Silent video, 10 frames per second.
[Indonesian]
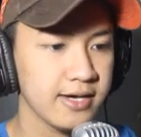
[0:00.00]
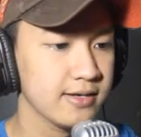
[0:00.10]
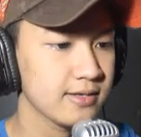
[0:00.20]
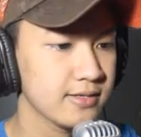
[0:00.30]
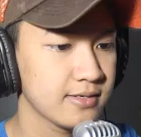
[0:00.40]
ya
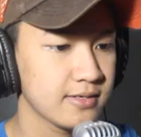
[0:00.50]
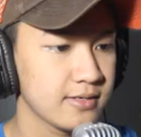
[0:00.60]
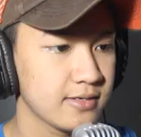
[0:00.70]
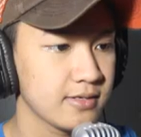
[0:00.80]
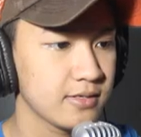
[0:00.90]

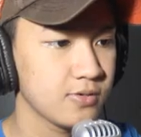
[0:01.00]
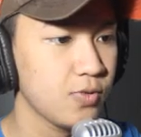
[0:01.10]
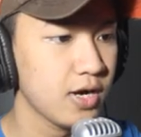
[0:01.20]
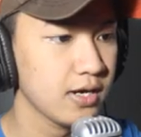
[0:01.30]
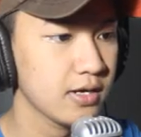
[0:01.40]

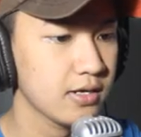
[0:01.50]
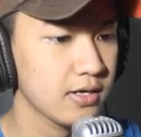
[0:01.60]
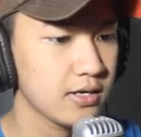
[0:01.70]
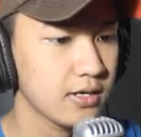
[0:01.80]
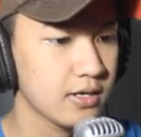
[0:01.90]
wah
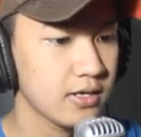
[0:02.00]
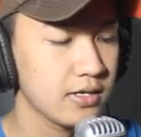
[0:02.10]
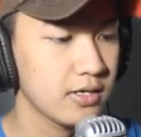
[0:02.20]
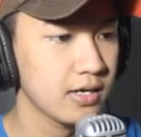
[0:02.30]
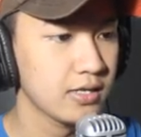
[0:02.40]

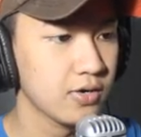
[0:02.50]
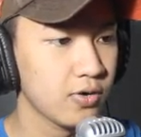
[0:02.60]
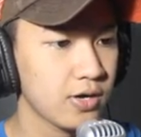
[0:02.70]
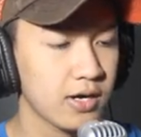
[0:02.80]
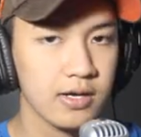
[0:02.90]
diganti
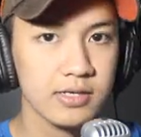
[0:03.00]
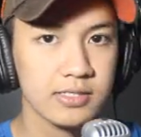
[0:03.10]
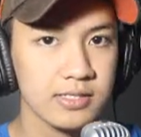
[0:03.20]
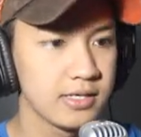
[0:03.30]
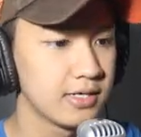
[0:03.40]
orang
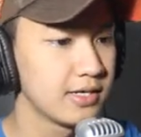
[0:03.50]
guys